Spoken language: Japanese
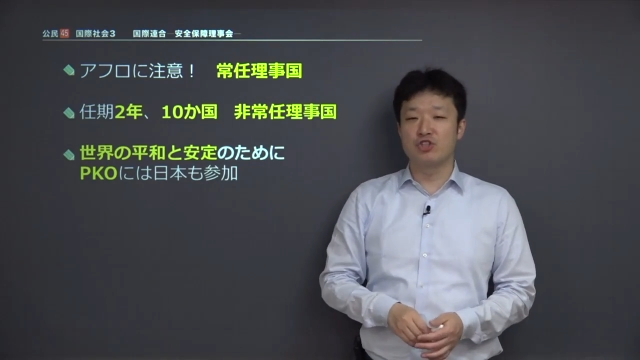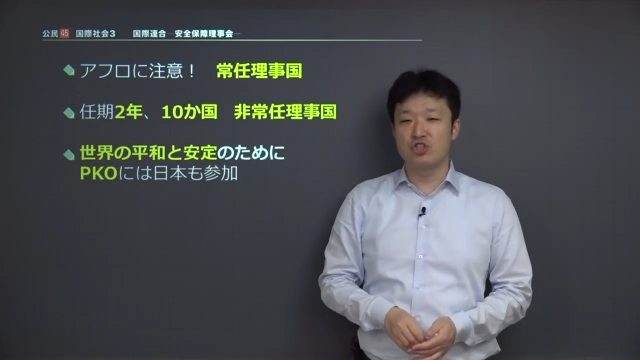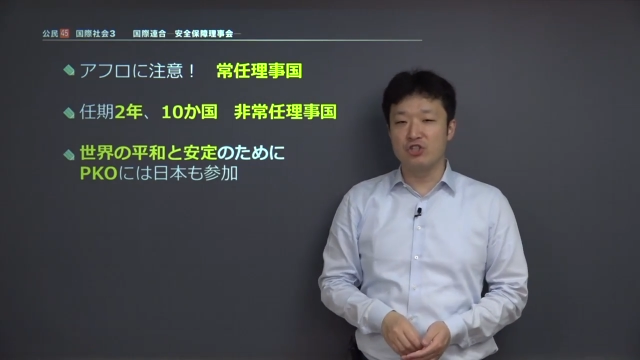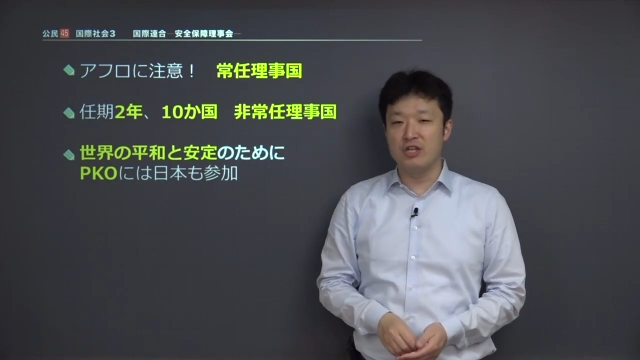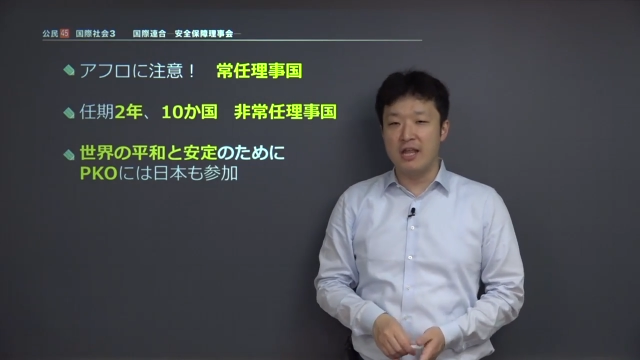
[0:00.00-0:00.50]

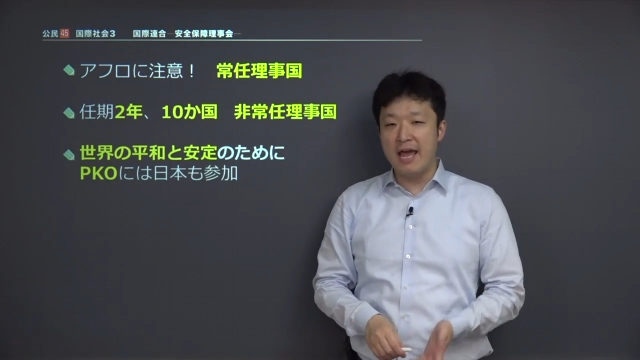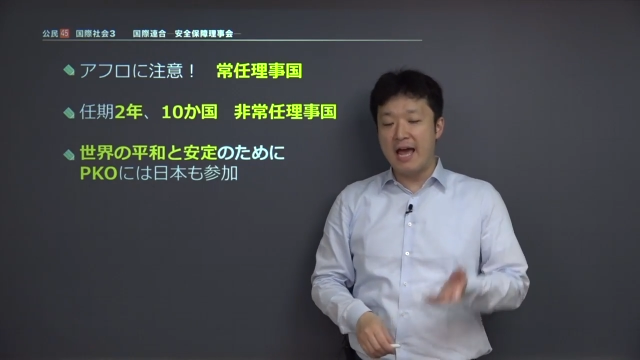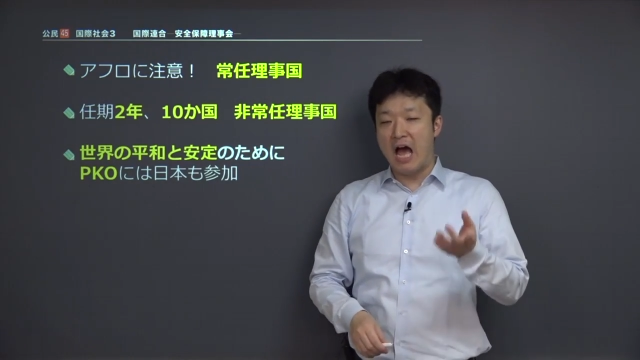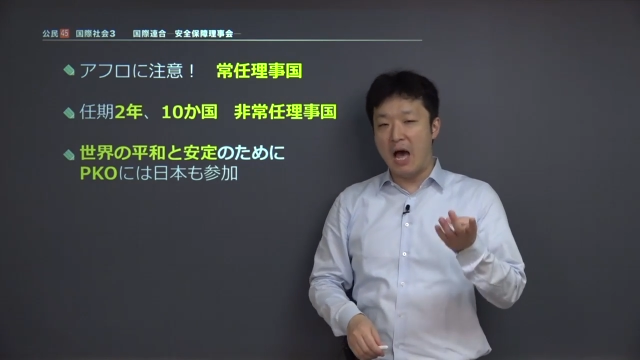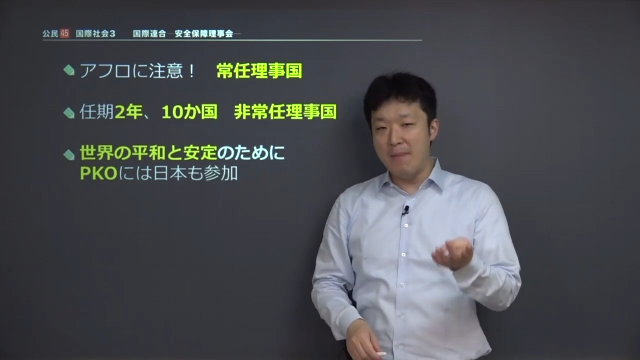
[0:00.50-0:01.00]
注意
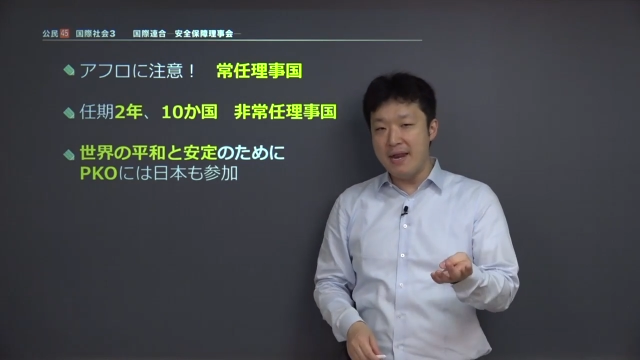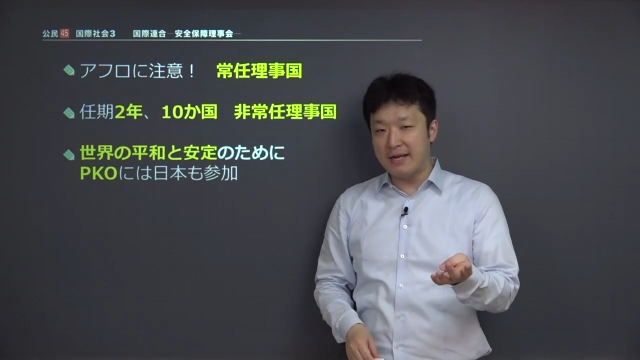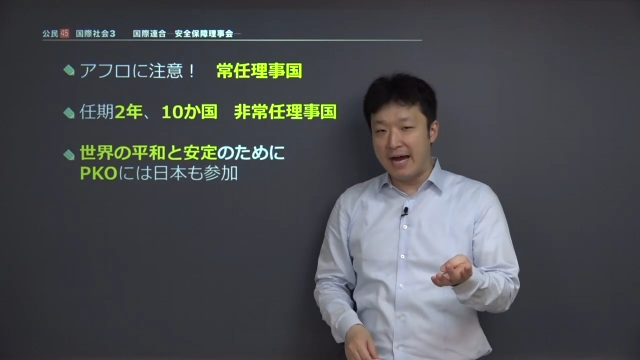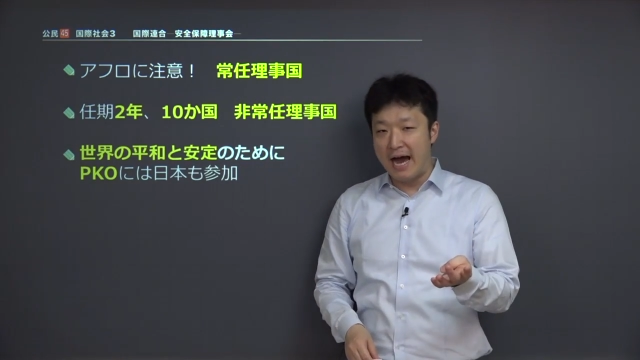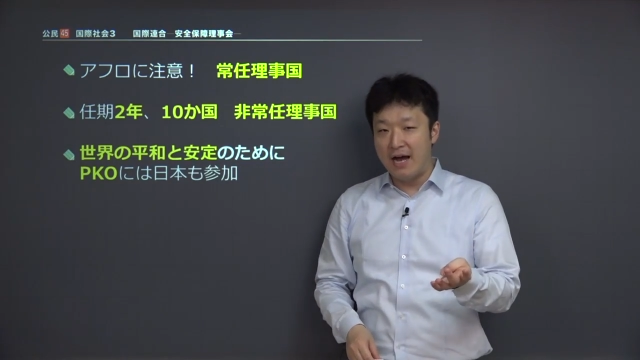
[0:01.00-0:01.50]
で
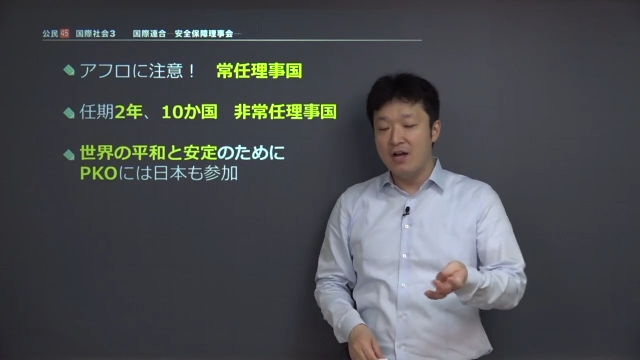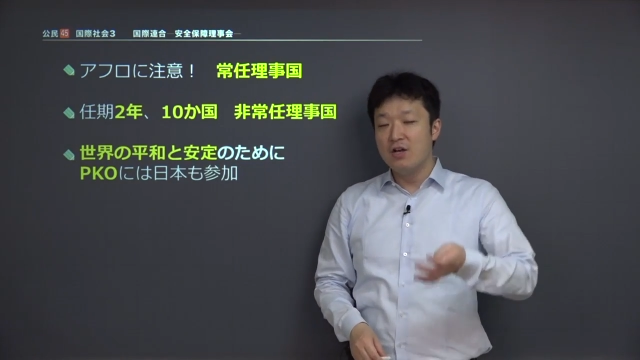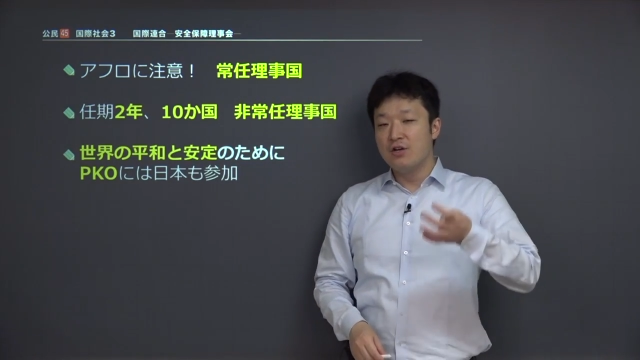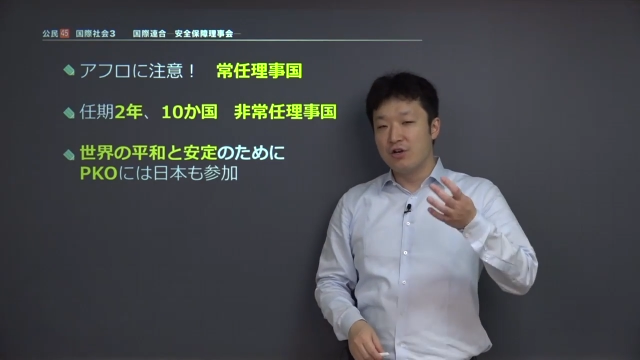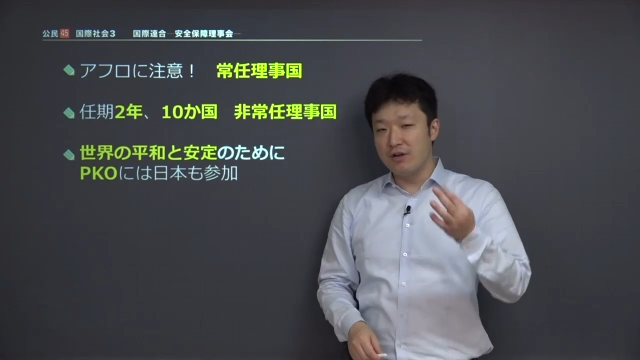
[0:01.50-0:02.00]
アメリカ、
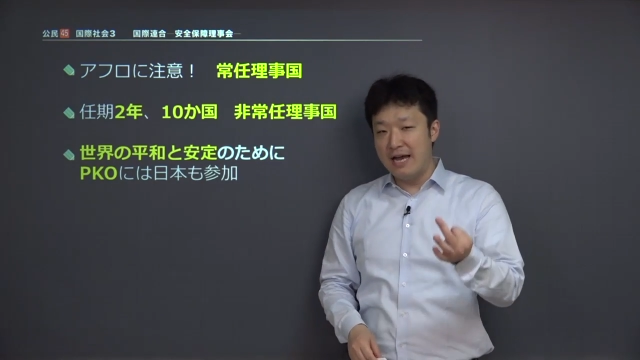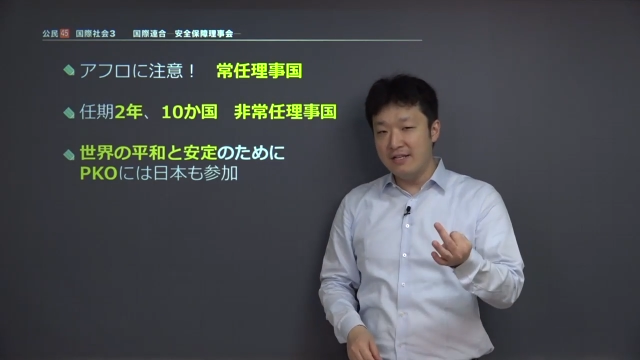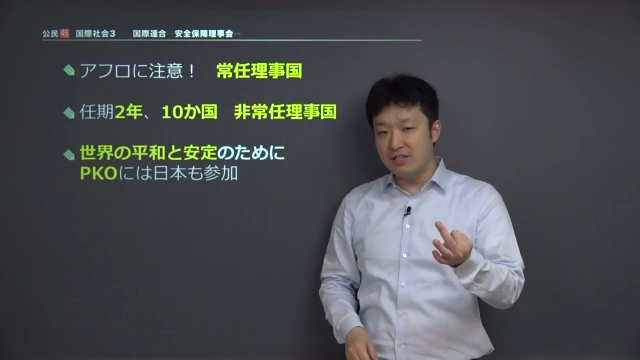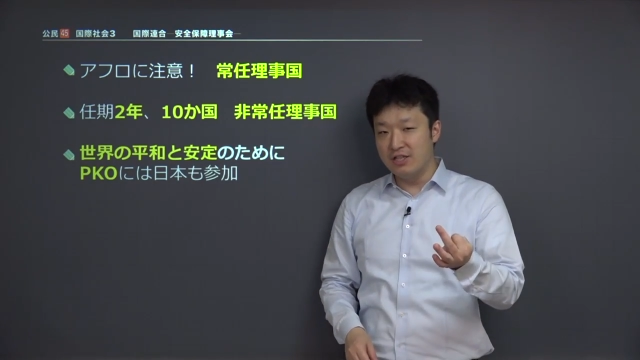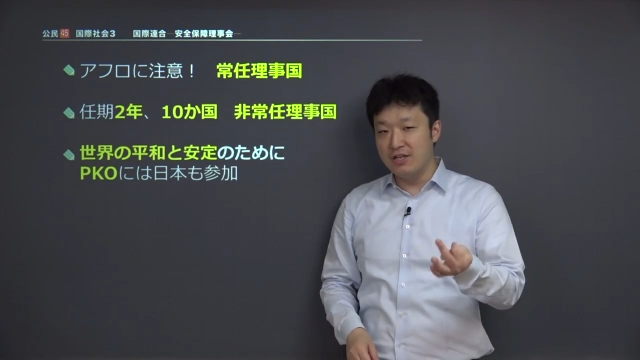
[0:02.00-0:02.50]

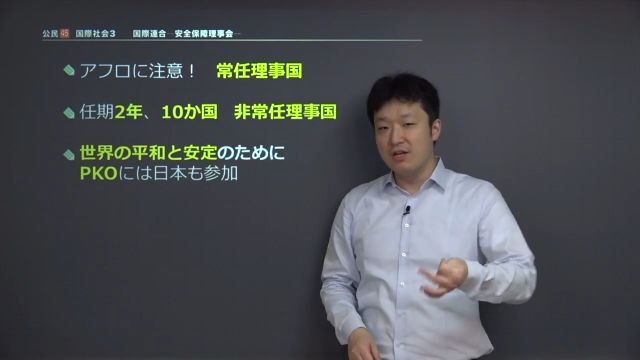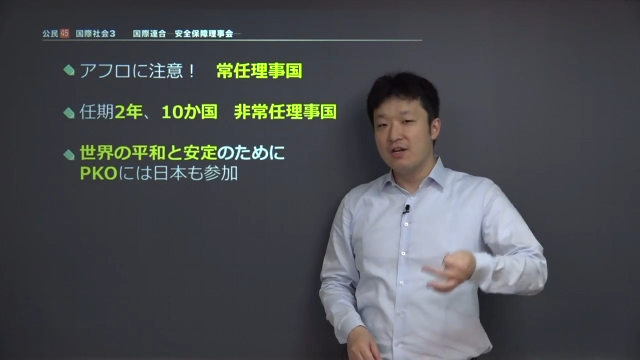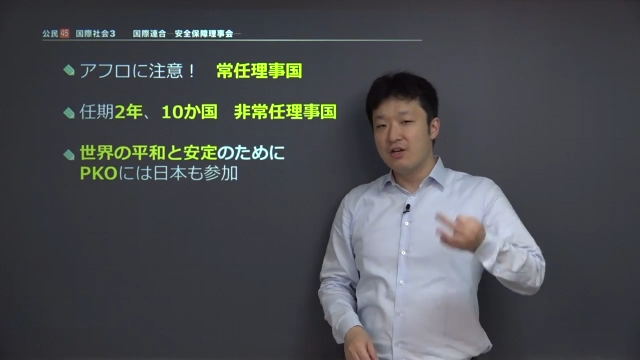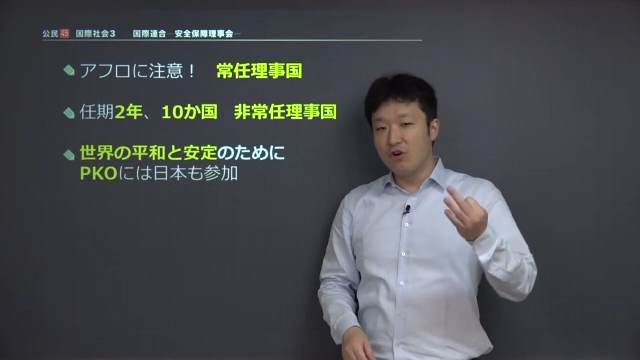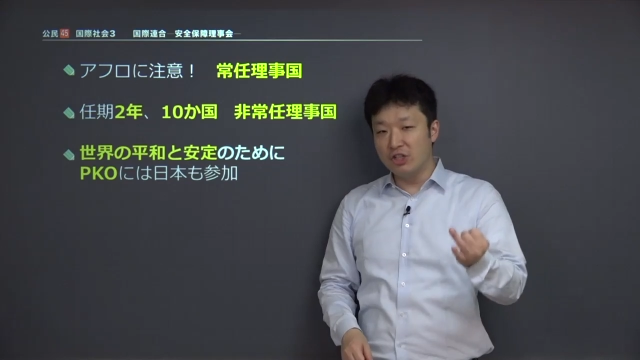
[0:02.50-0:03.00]
フランス、
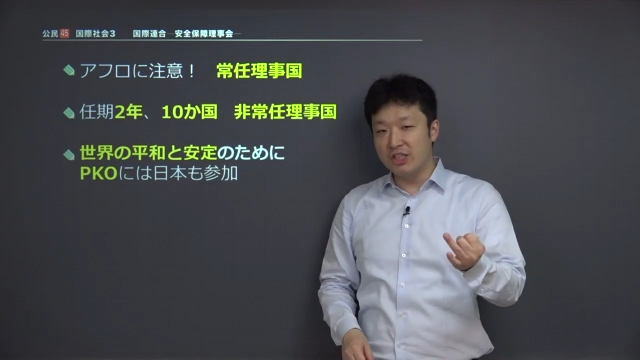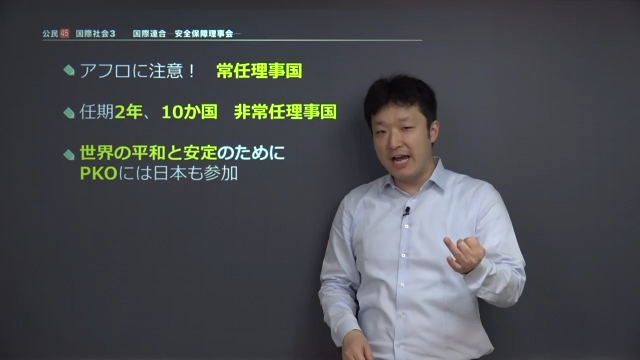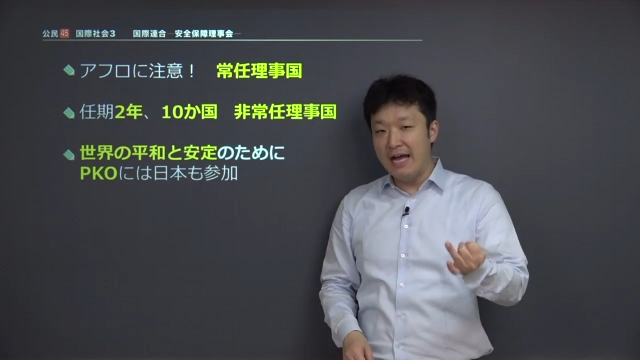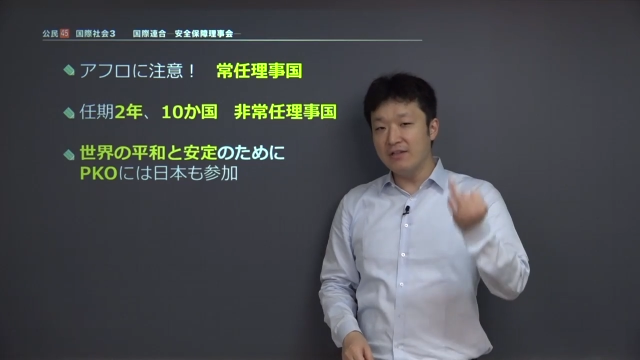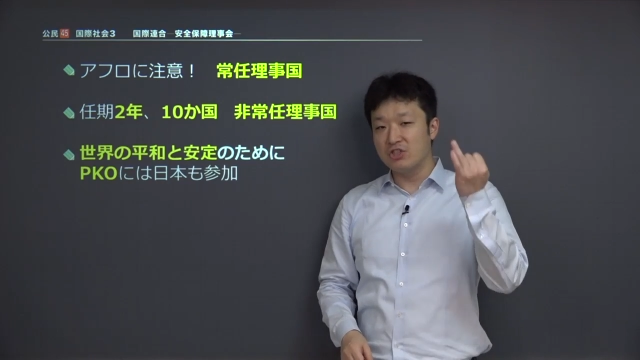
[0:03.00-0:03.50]

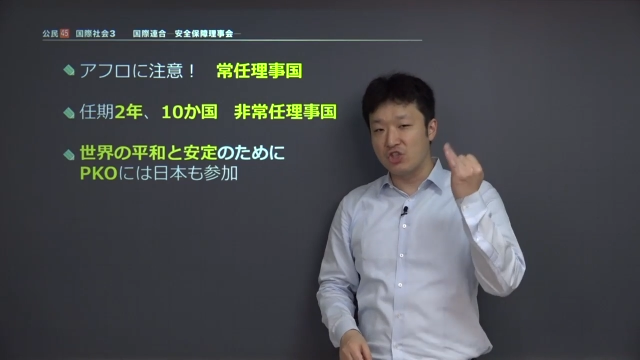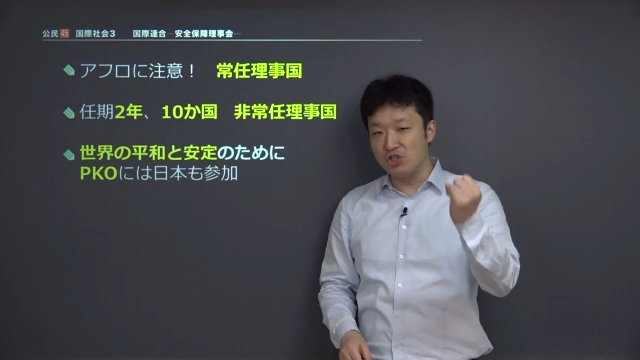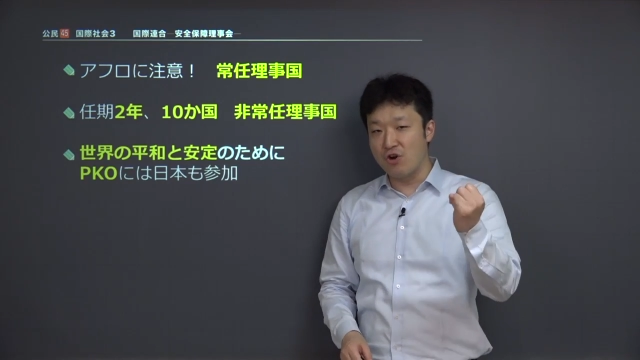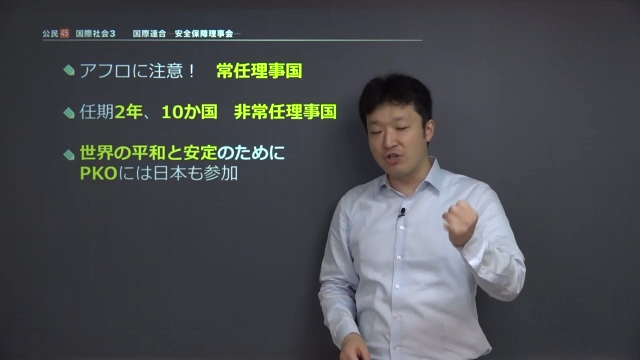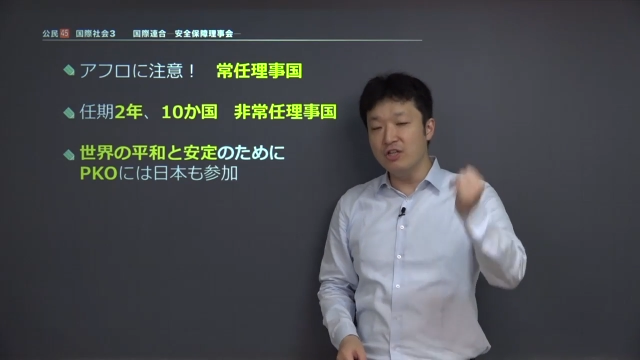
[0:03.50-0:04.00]
ロシア、
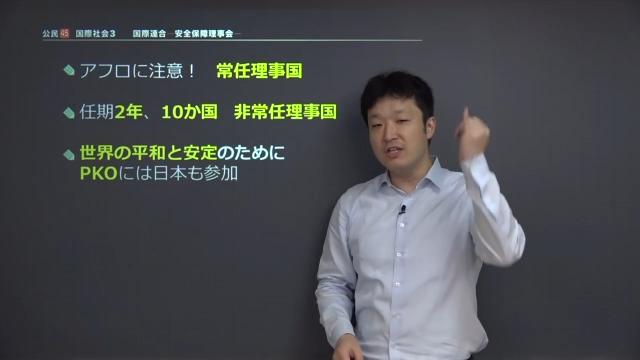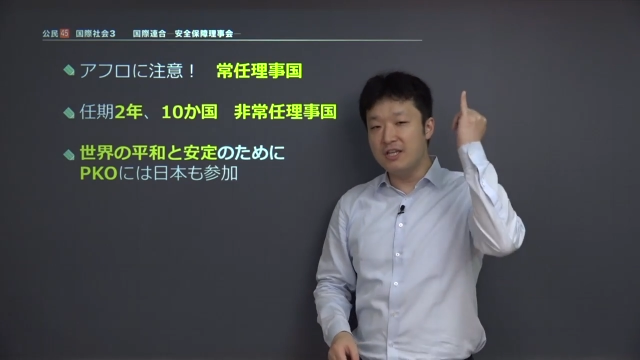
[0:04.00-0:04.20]
中国、